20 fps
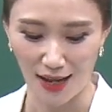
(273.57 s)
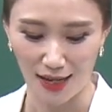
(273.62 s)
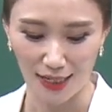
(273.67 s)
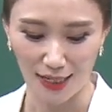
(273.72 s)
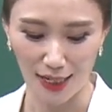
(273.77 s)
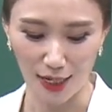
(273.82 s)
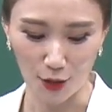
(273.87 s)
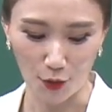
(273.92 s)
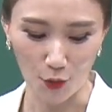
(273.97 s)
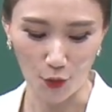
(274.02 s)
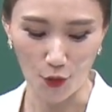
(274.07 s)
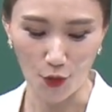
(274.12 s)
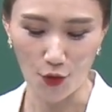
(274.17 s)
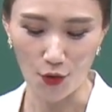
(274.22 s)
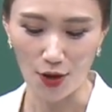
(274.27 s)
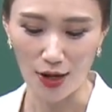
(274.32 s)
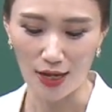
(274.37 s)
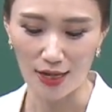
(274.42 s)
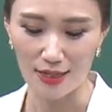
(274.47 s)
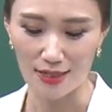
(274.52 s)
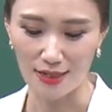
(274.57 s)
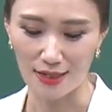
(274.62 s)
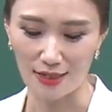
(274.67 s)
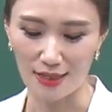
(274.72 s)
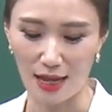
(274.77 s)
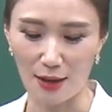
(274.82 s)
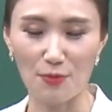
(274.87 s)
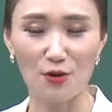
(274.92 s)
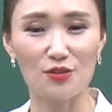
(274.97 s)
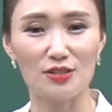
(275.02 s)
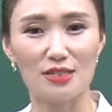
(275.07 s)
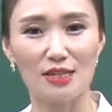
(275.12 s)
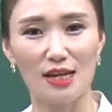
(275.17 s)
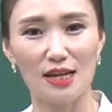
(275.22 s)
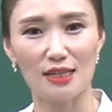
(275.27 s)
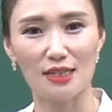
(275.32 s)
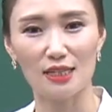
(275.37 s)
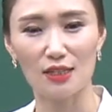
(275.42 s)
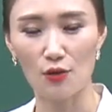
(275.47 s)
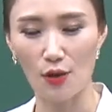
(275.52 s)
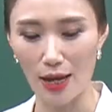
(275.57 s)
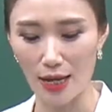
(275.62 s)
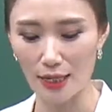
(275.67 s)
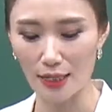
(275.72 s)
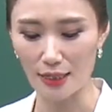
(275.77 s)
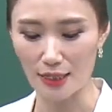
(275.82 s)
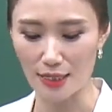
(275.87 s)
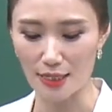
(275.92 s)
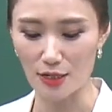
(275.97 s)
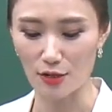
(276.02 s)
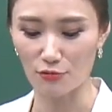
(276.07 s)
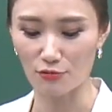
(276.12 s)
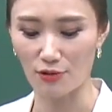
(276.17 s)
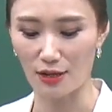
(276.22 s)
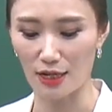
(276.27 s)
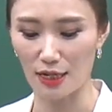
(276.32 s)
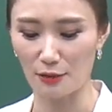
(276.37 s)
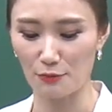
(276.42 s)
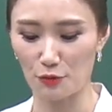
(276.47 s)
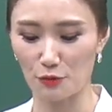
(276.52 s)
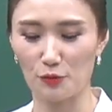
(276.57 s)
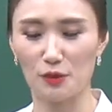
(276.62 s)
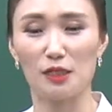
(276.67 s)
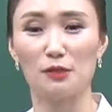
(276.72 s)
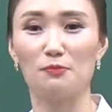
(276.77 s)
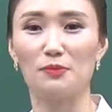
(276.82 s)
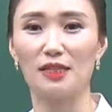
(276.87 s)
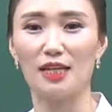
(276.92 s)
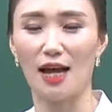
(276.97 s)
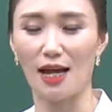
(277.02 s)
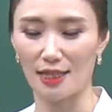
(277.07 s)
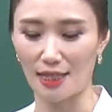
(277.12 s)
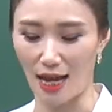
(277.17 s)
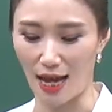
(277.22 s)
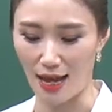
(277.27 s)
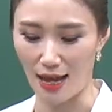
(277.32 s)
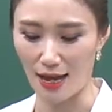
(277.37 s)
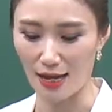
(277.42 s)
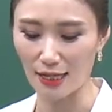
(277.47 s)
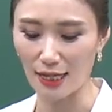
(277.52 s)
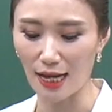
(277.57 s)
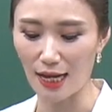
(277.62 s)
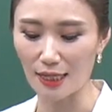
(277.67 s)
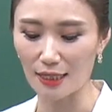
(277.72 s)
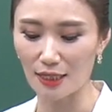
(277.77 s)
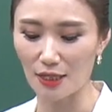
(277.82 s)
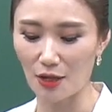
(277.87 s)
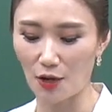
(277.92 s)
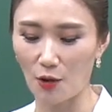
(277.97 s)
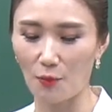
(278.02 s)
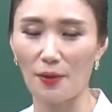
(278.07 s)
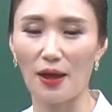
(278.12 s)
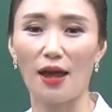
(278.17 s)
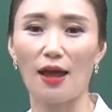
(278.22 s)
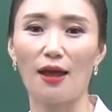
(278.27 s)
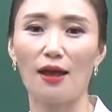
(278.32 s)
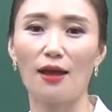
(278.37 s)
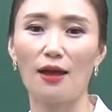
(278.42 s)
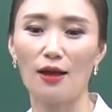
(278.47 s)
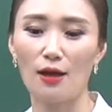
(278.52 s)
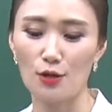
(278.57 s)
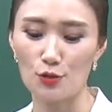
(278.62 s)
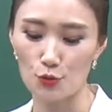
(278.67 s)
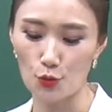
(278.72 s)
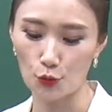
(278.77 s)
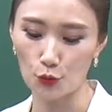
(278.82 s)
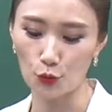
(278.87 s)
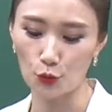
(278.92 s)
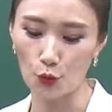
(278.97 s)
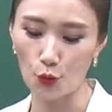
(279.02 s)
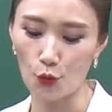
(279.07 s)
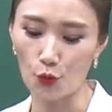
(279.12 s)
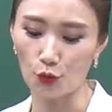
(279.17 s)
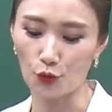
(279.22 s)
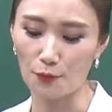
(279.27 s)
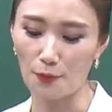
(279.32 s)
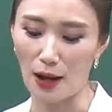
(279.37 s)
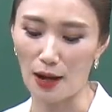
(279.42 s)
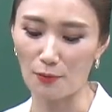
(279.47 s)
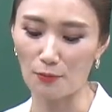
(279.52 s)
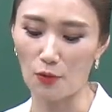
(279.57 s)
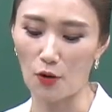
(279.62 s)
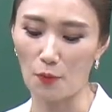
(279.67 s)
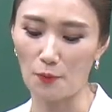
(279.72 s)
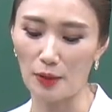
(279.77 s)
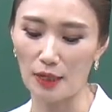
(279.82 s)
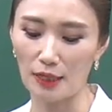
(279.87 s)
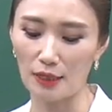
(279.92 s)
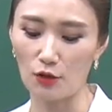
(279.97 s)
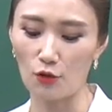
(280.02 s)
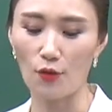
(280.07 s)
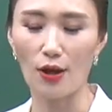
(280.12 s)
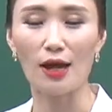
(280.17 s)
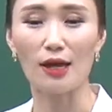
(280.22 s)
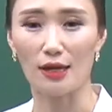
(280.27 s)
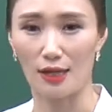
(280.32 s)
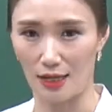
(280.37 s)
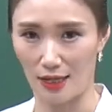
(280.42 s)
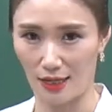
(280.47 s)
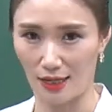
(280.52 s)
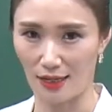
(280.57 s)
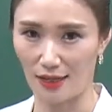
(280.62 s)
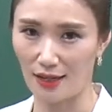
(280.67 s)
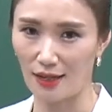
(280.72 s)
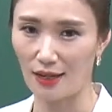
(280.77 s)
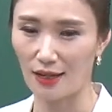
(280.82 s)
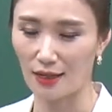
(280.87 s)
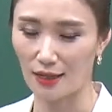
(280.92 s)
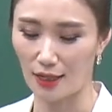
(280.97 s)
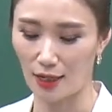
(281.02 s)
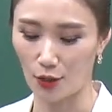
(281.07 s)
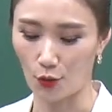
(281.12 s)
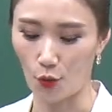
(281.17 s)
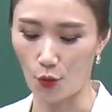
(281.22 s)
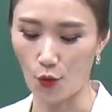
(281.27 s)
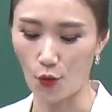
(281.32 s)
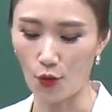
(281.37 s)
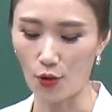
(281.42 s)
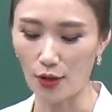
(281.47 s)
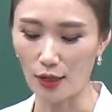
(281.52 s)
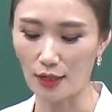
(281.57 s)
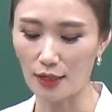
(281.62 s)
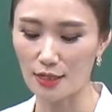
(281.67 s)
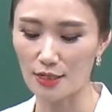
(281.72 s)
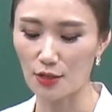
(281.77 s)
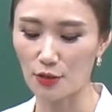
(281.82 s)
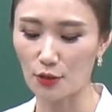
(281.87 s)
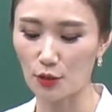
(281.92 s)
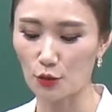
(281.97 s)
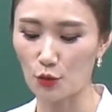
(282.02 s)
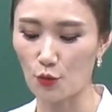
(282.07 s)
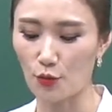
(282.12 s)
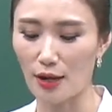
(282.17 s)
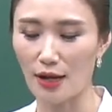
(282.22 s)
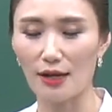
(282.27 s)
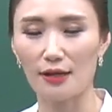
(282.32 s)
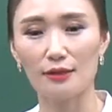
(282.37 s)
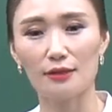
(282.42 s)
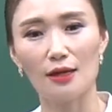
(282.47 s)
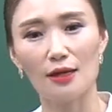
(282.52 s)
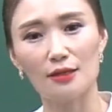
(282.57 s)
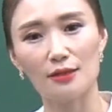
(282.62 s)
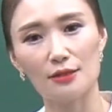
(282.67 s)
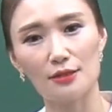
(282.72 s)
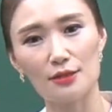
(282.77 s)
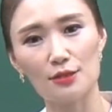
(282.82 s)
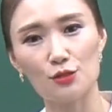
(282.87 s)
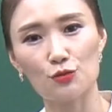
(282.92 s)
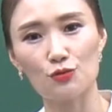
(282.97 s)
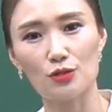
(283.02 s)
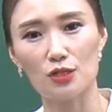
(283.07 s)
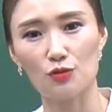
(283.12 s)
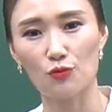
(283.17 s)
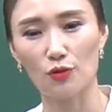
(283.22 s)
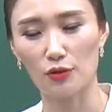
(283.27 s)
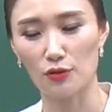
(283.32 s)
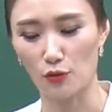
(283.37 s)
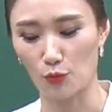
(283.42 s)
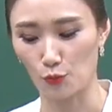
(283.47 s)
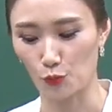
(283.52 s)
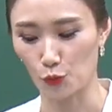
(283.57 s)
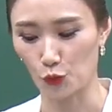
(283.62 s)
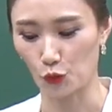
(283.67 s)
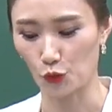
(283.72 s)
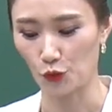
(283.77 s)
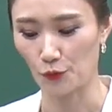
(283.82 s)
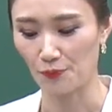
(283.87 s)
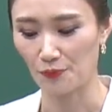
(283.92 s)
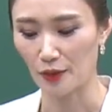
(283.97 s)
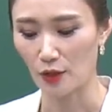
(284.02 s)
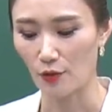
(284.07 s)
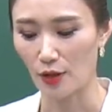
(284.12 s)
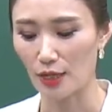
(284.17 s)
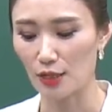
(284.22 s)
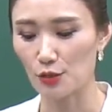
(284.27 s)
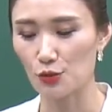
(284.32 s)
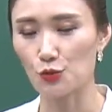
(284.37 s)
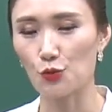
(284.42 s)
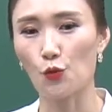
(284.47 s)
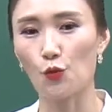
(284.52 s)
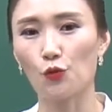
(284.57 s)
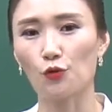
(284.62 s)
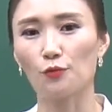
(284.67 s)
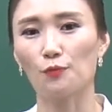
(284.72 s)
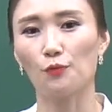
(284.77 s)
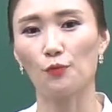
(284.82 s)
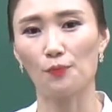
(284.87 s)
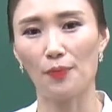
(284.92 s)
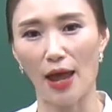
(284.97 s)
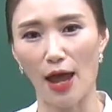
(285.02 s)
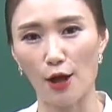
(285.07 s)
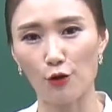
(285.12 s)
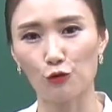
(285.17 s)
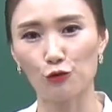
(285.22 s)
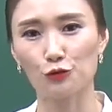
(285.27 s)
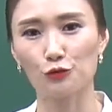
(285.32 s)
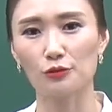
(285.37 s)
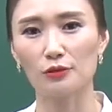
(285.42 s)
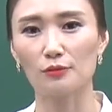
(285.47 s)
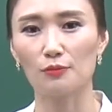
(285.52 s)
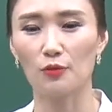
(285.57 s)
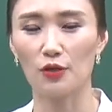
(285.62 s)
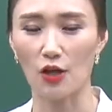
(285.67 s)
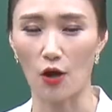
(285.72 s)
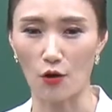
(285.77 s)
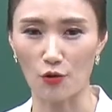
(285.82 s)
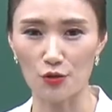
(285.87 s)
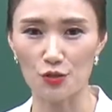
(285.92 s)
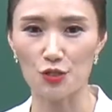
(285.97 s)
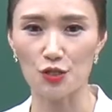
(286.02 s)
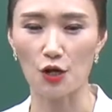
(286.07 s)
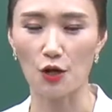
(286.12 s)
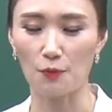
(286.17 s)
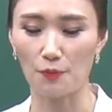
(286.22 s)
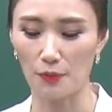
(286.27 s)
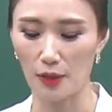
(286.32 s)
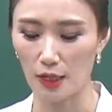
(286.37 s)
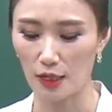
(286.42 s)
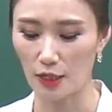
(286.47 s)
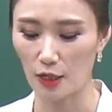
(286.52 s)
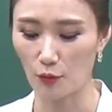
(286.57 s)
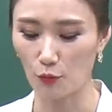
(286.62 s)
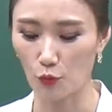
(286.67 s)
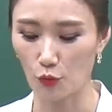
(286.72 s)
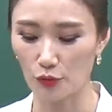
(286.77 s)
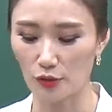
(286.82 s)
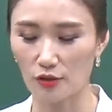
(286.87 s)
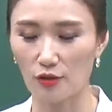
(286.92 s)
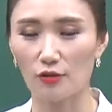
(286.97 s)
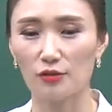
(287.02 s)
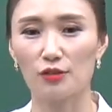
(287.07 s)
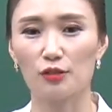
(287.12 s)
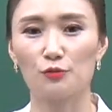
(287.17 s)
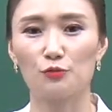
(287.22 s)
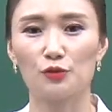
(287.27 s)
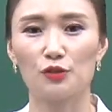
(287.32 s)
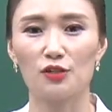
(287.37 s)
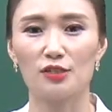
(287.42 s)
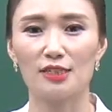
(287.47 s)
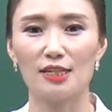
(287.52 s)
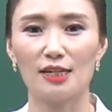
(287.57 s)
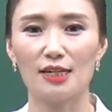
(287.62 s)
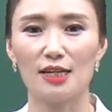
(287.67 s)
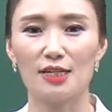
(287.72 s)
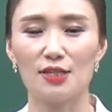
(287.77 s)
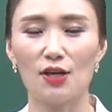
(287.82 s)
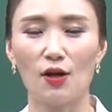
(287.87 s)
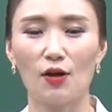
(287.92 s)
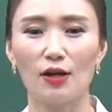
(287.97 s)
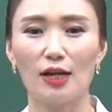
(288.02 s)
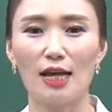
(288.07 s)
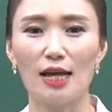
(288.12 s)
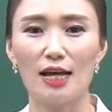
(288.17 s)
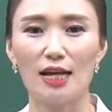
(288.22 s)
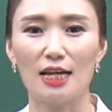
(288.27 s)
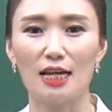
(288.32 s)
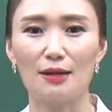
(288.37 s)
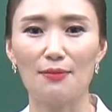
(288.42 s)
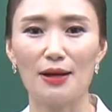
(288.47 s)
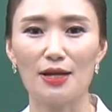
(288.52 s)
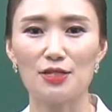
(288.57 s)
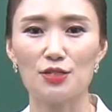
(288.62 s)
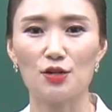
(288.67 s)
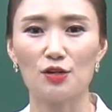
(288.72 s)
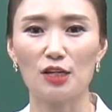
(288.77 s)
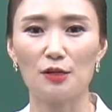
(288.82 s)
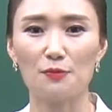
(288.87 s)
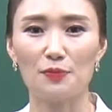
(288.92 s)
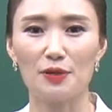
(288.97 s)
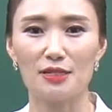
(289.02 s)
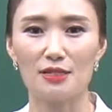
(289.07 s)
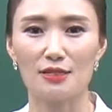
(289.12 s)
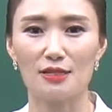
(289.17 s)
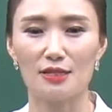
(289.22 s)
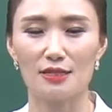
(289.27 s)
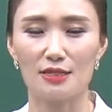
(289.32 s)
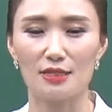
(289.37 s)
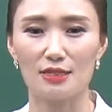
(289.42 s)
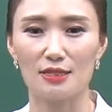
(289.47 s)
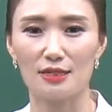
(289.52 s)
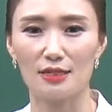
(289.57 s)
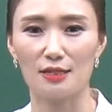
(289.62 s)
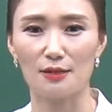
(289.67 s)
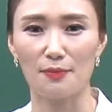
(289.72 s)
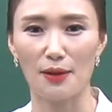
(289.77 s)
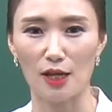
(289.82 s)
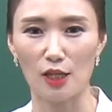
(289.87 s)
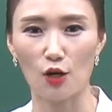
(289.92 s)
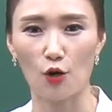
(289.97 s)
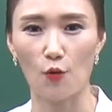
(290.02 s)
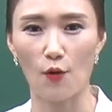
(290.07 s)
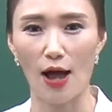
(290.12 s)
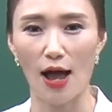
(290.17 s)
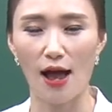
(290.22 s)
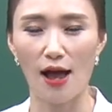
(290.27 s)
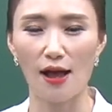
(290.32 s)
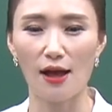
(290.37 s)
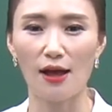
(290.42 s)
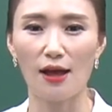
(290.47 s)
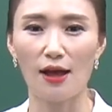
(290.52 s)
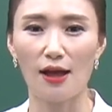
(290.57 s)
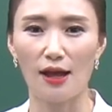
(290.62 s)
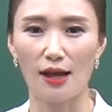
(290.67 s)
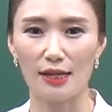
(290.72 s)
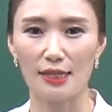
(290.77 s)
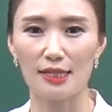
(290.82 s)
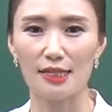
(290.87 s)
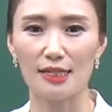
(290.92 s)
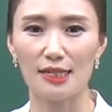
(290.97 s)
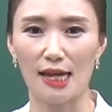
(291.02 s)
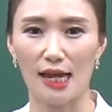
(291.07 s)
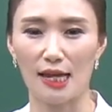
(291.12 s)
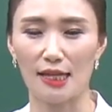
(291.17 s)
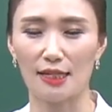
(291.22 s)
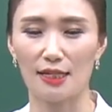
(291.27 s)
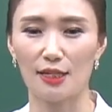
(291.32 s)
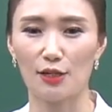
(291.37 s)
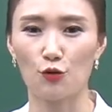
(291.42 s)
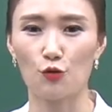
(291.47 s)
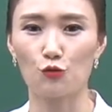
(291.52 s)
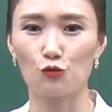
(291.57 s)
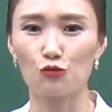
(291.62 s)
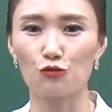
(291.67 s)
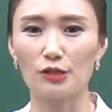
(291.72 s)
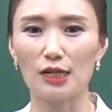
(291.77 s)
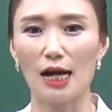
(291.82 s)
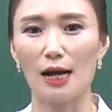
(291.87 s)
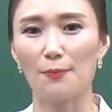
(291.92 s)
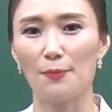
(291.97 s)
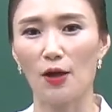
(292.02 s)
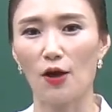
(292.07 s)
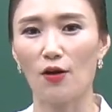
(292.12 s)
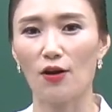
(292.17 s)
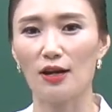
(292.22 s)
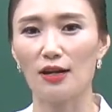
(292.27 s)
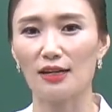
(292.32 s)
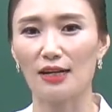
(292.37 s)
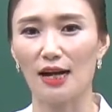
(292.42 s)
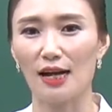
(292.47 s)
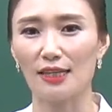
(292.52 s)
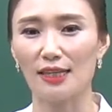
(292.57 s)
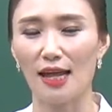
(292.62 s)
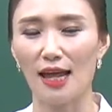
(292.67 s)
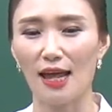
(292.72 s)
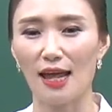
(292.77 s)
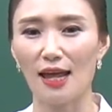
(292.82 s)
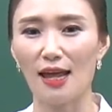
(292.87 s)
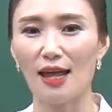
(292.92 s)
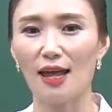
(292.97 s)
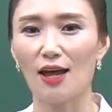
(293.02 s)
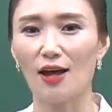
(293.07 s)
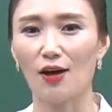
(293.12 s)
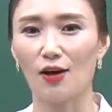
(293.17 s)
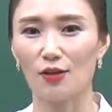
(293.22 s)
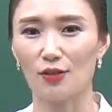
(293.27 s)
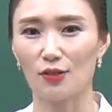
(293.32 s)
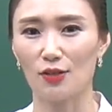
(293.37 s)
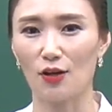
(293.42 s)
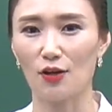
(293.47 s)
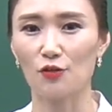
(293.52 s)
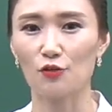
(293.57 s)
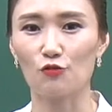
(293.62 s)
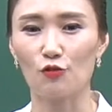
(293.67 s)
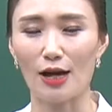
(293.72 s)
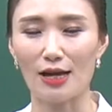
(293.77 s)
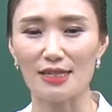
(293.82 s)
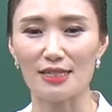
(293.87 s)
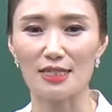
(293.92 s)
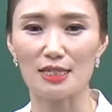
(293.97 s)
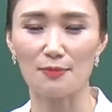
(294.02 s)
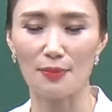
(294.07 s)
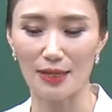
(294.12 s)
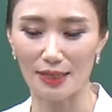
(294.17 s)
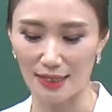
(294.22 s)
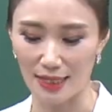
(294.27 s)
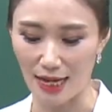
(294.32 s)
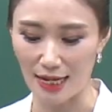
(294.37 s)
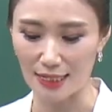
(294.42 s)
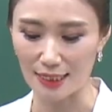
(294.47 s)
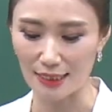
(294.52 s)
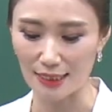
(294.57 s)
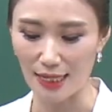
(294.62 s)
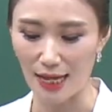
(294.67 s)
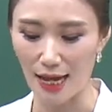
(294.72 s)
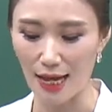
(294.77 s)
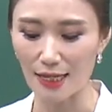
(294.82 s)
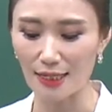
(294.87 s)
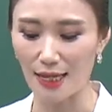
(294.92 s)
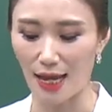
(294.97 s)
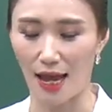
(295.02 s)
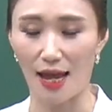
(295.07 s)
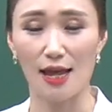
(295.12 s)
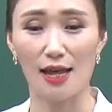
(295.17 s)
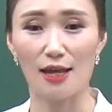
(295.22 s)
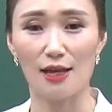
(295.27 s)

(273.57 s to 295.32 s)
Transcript: 그리고 네 번째는 회의 의전 관리 부분입니다. 다양한 기업의 소통 방법인 회의, 그리고 의전을 통한 특수 지원 업무, 환송, 배웅, 영접 이런 모든 것들부터 시작해서 일반적인 비즈니스 매너와 에티켓 그리고 국가별 간의 어떤 관습에 따른 행태